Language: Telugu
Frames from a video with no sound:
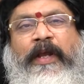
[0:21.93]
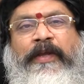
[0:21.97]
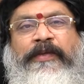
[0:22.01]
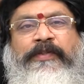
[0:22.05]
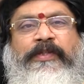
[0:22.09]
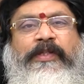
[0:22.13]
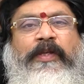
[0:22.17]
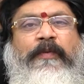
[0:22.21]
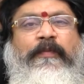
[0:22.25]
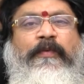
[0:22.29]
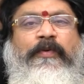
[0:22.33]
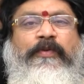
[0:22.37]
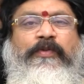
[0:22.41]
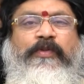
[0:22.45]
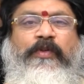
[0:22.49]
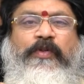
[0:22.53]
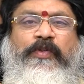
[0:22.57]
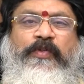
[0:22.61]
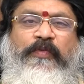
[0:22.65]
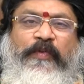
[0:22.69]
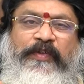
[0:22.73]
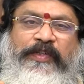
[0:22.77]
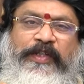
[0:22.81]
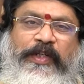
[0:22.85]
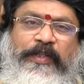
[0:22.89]
అష్టమగుజుడు
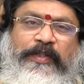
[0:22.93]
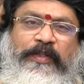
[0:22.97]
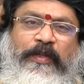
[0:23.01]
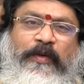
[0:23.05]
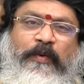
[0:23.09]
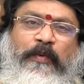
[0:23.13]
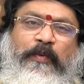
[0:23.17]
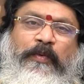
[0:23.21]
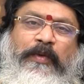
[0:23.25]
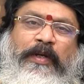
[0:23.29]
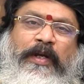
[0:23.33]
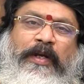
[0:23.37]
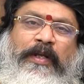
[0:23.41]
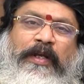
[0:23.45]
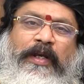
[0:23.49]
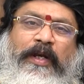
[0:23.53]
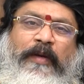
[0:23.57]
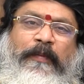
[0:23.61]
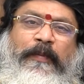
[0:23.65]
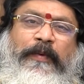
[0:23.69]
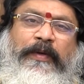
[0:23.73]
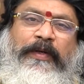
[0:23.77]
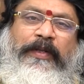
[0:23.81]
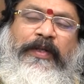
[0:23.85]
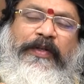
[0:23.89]
స్వక్షేత్రంలో ఉన్నాడు
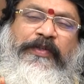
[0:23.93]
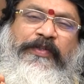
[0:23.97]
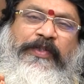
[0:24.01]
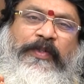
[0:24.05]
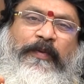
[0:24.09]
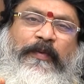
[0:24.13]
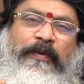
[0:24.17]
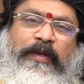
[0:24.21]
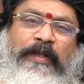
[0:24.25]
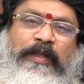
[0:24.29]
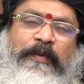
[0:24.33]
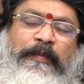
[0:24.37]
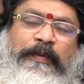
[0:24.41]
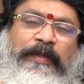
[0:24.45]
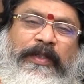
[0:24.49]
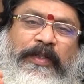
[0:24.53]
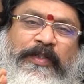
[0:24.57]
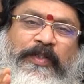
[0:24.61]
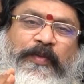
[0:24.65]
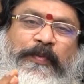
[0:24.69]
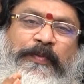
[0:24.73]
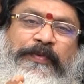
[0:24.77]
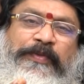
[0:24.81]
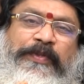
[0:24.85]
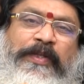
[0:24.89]
కాబట్టి అష్టమాధిపతి
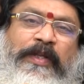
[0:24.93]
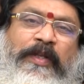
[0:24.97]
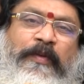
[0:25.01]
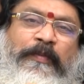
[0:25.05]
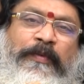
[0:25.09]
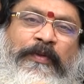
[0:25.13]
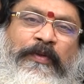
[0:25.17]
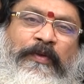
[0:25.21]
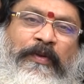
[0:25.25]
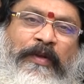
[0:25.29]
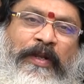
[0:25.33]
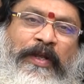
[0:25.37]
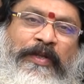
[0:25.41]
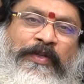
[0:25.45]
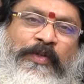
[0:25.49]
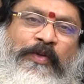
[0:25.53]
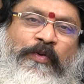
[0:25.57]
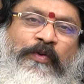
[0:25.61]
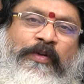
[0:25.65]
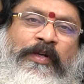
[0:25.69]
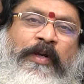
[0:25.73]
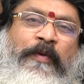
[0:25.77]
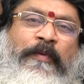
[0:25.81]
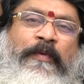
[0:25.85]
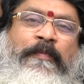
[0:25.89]
అష్టమ స్థానం పొందడం
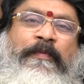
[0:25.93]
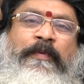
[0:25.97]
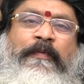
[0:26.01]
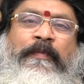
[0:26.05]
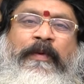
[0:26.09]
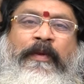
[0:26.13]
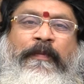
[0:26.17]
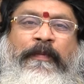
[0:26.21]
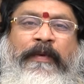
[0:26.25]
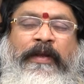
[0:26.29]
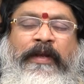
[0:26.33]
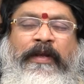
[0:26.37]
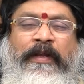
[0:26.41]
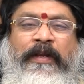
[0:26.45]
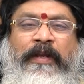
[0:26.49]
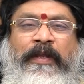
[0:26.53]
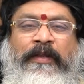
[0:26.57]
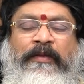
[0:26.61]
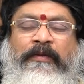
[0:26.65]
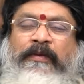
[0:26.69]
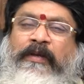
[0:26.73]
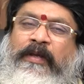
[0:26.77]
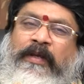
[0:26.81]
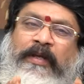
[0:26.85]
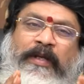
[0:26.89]
రాజయోగం కాబట్టి మనం
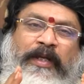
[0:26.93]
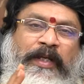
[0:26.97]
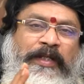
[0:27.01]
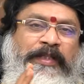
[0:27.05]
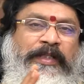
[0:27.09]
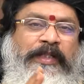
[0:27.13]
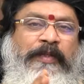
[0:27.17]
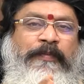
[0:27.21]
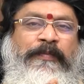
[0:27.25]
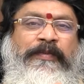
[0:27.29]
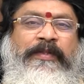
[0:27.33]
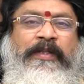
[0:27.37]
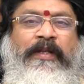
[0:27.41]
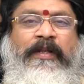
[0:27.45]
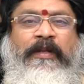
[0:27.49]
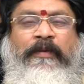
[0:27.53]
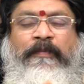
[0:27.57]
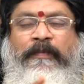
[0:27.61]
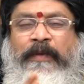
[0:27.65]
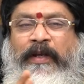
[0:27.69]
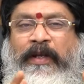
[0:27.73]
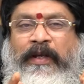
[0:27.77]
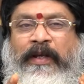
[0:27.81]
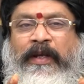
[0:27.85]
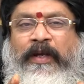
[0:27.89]
భయపడక్కలేదు అష్టమ స్థానం
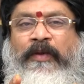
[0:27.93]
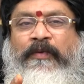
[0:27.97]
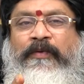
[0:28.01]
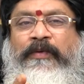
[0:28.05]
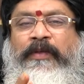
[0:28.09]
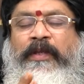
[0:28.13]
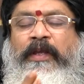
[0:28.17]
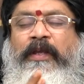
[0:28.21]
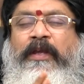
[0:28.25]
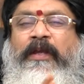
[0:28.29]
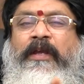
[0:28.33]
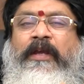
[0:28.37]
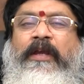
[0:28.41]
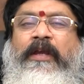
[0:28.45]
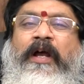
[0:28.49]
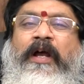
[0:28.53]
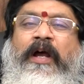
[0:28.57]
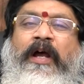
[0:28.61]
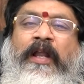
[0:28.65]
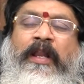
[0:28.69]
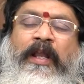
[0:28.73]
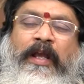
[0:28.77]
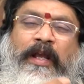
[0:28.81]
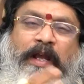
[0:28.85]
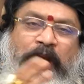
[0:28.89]
బలంగా ఉంది
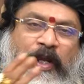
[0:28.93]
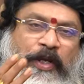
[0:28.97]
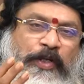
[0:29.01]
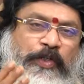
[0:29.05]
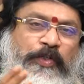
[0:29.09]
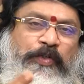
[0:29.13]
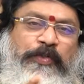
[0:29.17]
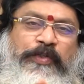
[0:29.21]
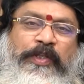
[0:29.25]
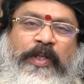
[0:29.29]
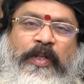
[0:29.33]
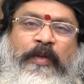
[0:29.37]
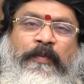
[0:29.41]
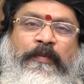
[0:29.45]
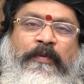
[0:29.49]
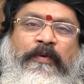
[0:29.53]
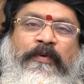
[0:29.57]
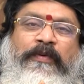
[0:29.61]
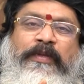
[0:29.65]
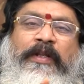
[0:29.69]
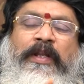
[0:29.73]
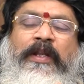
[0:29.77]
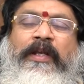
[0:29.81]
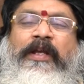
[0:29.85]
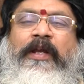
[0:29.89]
అలాగే ఆయుష్ స్థానం
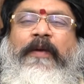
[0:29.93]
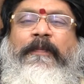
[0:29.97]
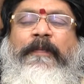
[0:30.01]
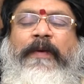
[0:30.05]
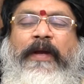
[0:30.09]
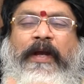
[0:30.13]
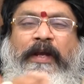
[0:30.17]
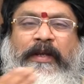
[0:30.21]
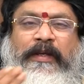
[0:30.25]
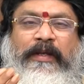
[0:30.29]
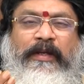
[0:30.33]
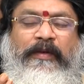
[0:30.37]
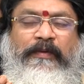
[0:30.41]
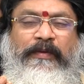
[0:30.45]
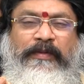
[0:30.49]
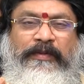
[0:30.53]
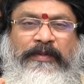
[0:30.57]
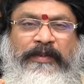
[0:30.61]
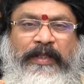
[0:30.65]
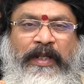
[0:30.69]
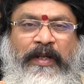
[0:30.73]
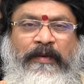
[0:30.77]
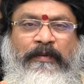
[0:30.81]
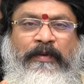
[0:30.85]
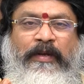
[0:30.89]
బాగుంది అలాగే భాగ్య
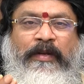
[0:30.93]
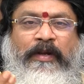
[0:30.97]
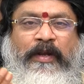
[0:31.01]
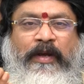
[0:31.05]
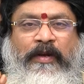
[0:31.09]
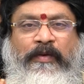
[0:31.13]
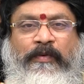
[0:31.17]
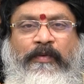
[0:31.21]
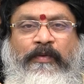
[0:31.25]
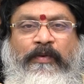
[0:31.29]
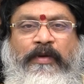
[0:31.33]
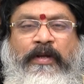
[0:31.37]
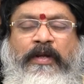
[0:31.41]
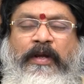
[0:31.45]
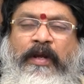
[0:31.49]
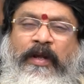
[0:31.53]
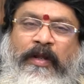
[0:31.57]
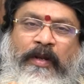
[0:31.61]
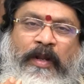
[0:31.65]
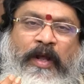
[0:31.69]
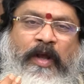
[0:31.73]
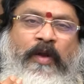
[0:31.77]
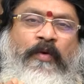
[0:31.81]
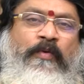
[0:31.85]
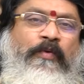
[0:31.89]
స్థానంలో రాహు
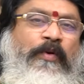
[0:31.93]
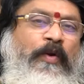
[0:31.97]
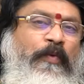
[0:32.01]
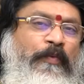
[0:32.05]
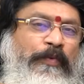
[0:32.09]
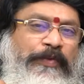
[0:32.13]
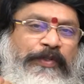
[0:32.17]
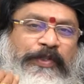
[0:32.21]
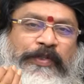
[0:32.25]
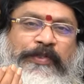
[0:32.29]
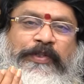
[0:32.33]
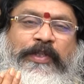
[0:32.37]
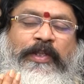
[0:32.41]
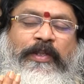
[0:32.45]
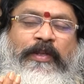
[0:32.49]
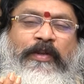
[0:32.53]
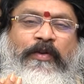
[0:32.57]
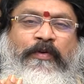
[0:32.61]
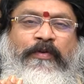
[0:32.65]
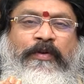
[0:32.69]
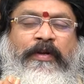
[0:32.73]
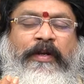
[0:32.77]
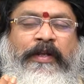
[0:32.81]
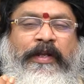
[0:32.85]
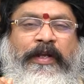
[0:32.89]
రాహు కూడా
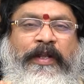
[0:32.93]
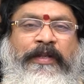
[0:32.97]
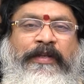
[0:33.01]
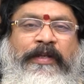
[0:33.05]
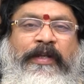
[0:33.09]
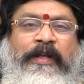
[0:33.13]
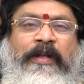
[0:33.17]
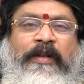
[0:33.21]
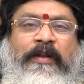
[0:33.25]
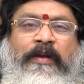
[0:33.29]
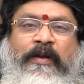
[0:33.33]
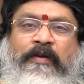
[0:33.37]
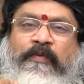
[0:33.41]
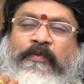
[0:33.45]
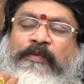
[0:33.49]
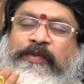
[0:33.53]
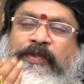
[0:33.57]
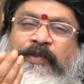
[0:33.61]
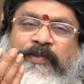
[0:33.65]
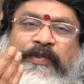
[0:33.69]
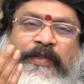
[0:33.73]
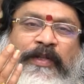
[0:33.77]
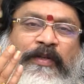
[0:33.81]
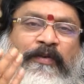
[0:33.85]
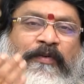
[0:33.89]
ఉచ్చస్థితిలో ఉన్నాడు కన్యక రాహు
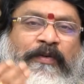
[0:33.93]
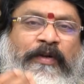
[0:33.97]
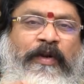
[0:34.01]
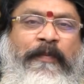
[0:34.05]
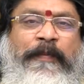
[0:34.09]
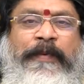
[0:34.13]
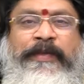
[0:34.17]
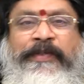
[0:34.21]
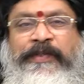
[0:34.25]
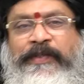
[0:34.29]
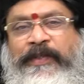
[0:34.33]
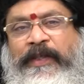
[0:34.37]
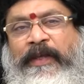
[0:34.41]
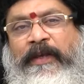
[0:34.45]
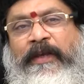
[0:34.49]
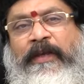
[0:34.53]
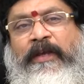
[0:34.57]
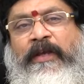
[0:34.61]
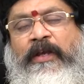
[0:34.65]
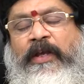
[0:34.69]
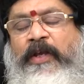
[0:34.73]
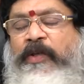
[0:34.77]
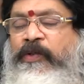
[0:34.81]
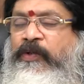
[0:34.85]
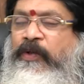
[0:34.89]
ఉచ్చస్థితిలో ఉండడం మంచిదే
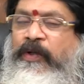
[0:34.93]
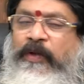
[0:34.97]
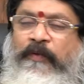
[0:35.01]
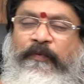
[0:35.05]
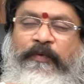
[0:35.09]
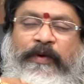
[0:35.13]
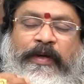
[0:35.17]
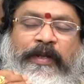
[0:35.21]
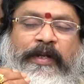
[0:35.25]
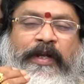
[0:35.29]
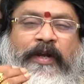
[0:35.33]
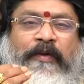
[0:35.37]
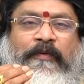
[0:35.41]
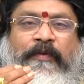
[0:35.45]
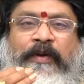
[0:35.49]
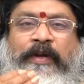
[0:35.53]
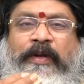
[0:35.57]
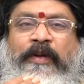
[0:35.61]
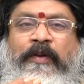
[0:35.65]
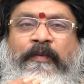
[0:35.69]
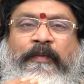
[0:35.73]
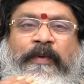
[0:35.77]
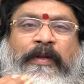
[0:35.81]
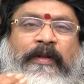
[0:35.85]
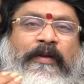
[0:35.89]
సో డెఫినెట్గా అవి
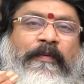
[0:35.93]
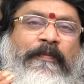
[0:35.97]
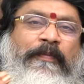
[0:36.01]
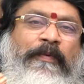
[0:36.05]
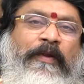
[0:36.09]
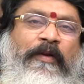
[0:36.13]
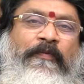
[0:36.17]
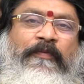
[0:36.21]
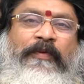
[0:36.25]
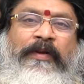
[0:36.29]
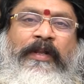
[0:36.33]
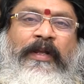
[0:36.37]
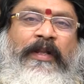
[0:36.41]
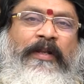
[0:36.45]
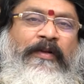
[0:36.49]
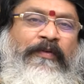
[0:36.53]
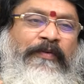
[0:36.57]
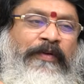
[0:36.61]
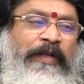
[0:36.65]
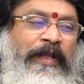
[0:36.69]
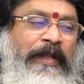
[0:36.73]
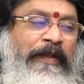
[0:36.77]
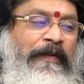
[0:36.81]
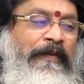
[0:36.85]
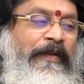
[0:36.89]
రెండు మనకు ప్రాఫిట్ కలిగి
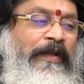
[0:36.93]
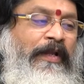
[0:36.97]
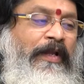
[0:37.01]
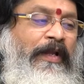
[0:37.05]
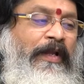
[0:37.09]
ఉన్నాయి